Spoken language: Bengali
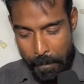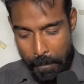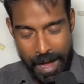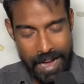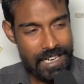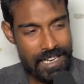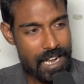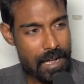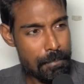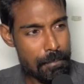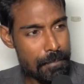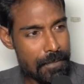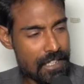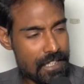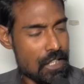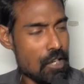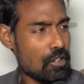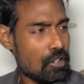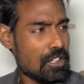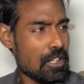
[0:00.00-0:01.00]
বাংলা
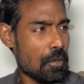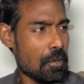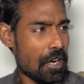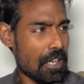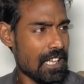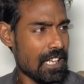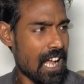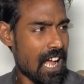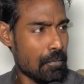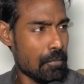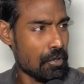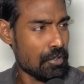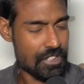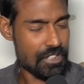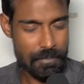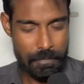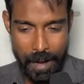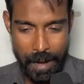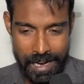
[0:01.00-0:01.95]
মিথ্যা কথা বলাতে হাব হয়েছে